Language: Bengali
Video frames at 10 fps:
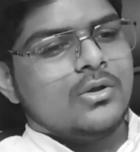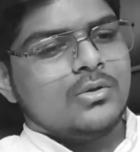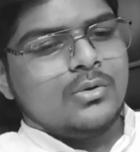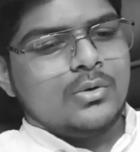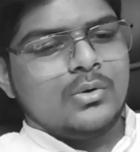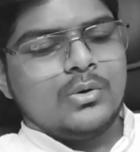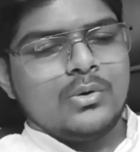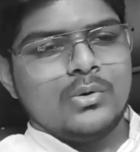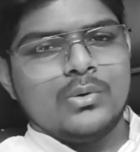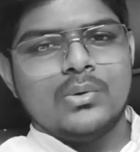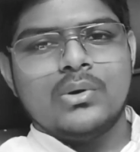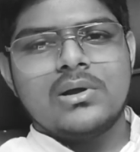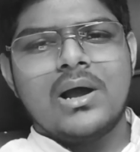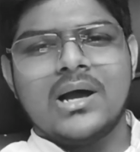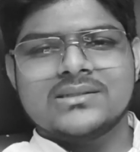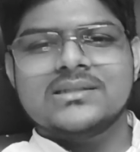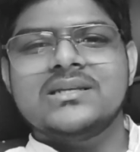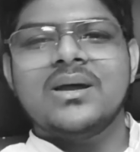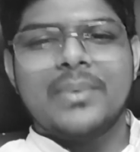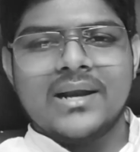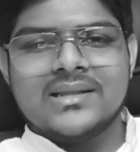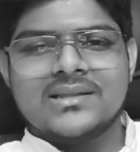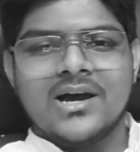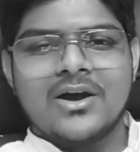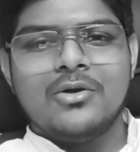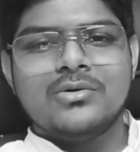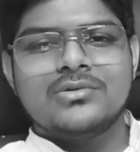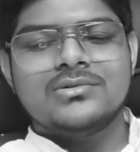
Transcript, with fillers: তো আজকের দিনটা বাড়িতেই থাকা হোক